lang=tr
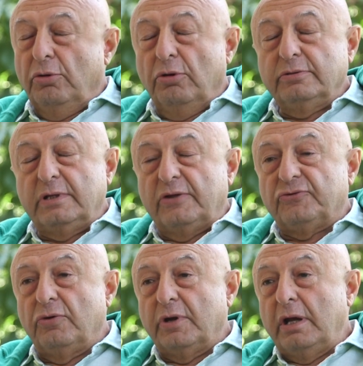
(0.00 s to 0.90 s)
Ondan
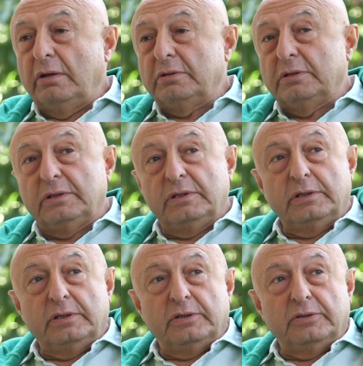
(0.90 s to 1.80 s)
sonra e,
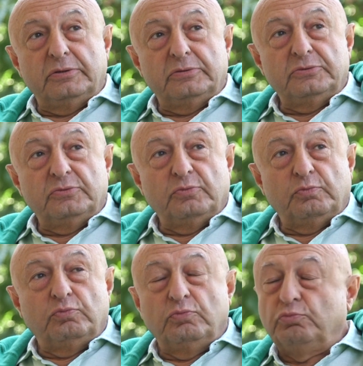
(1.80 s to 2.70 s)

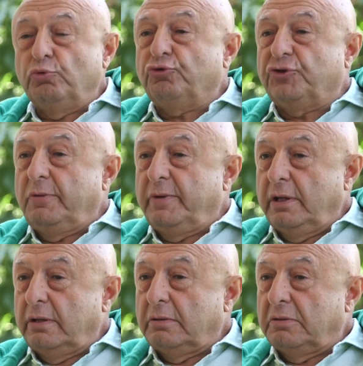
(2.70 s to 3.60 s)
buz
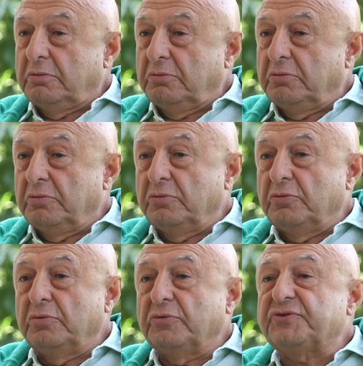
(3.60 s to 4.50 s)
gibi
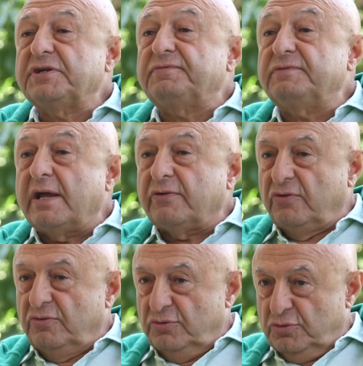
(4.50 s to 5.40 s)
sınıflar
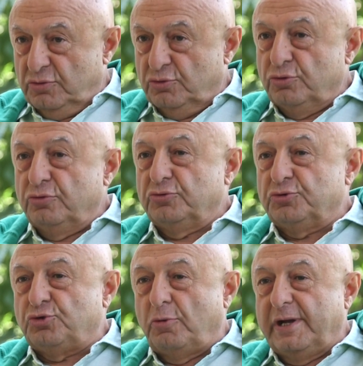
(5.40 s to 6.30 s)

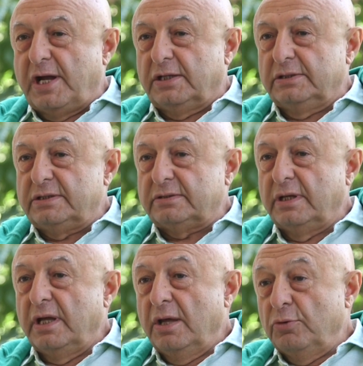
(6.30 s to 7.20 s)
soba yakılır.
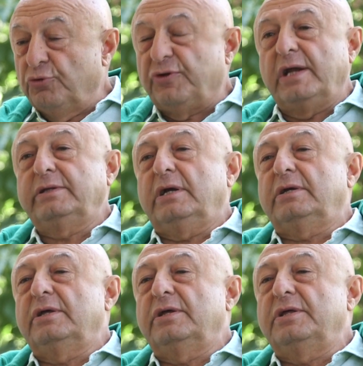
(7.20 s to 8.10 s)
Üzerinde
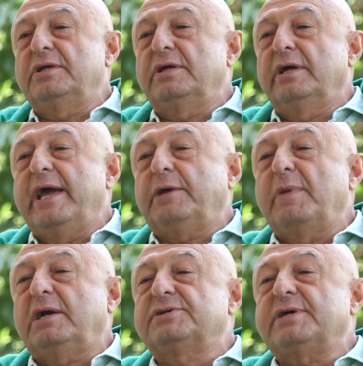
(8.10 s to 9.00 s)
e,
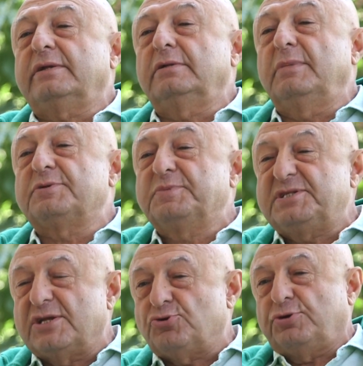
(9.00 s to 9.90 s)
ekmek kızartılmaz.
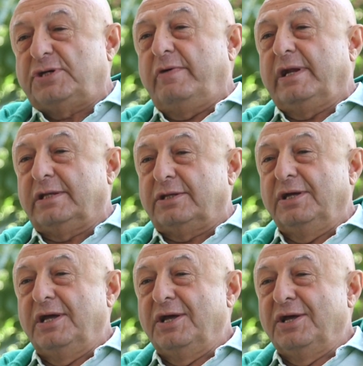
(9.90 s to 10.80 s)
Biz de çok
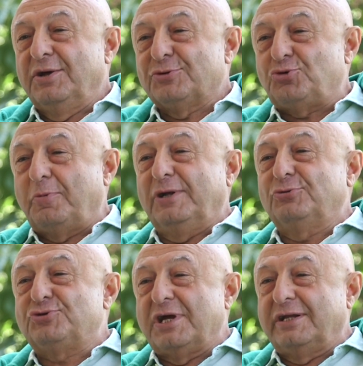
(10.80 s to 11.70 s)
severdik
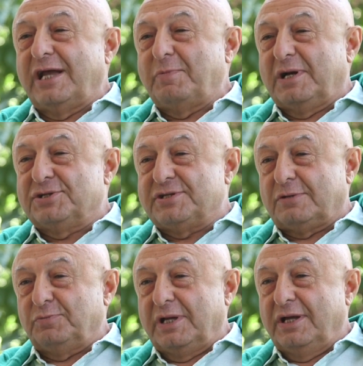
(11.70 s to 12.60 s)
sobanın üzerinde ekmek
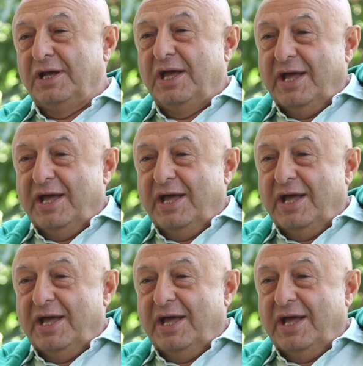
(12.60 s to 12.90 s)
kızartmayı.